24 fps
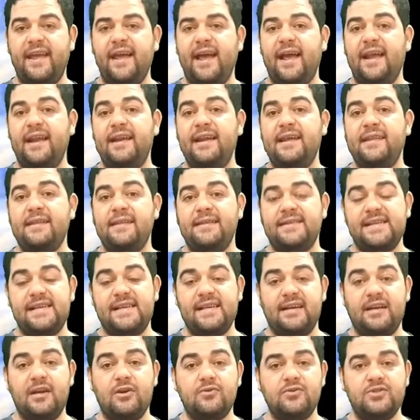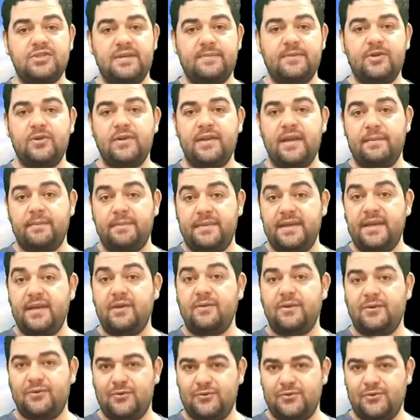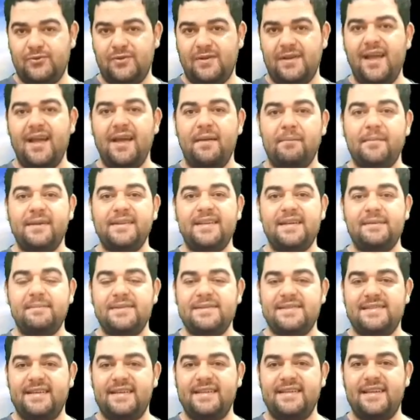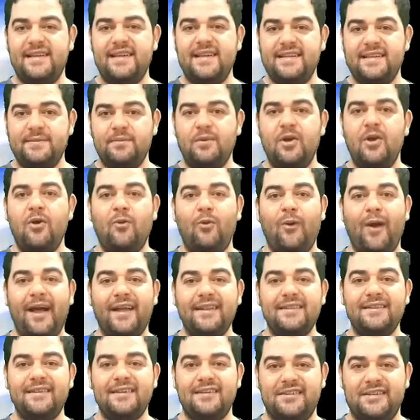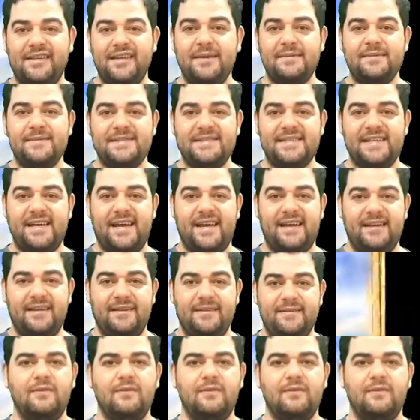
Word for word: الذي سلكه جميع الأنبياء والرسل بدءا من سيدنا آدم وحتى قيام الساعة